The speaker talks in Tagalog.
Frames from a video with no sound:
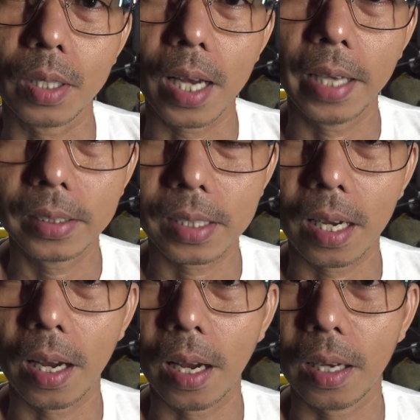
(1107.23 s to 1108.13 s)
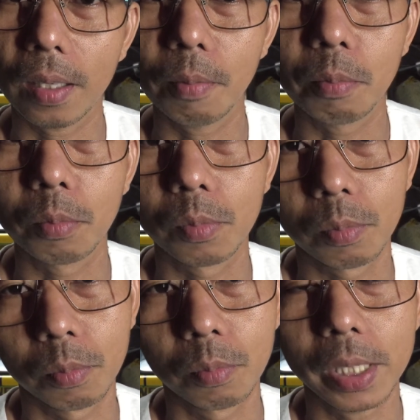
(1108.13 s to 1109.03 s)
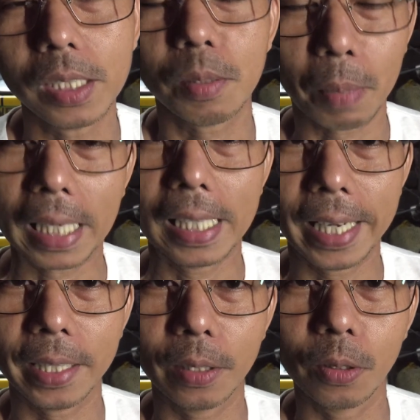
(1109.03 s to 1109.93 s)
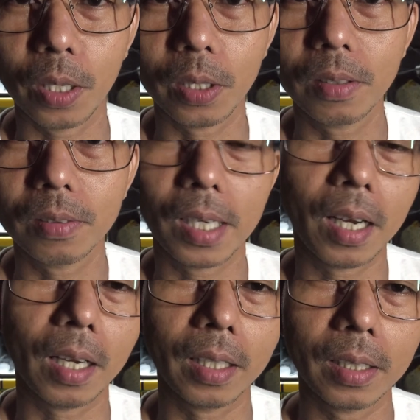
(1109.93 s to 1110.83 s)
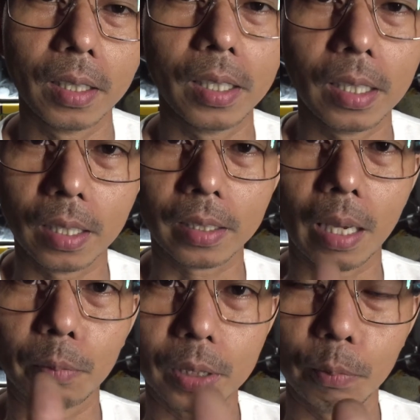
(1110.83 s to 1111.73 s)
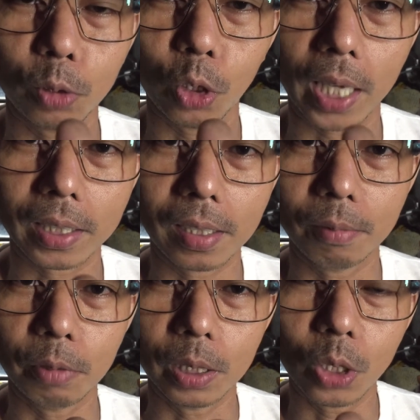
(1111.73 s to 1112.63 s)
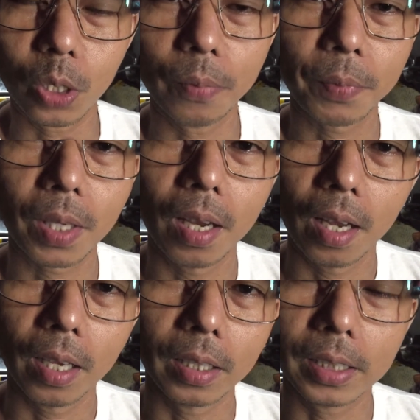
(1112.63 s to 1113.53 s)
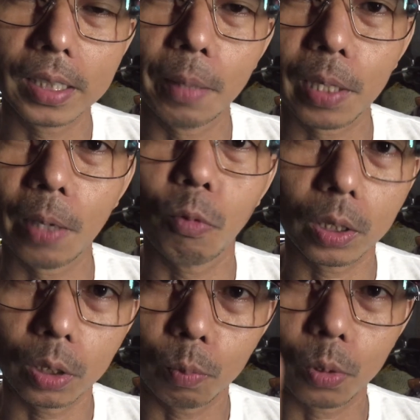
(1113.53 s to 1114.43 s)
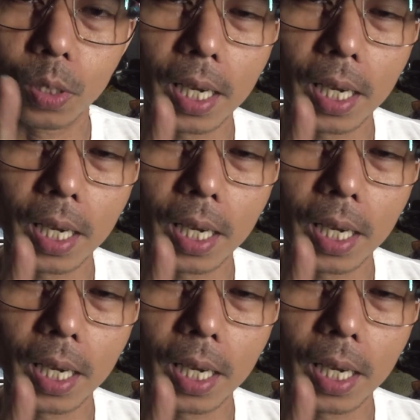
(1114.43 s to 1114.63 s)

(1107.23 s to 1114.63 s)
guys, uh, please paki-like yung ano, uh, i-thumbs up nyo yung ating video the same time, wag nyo pong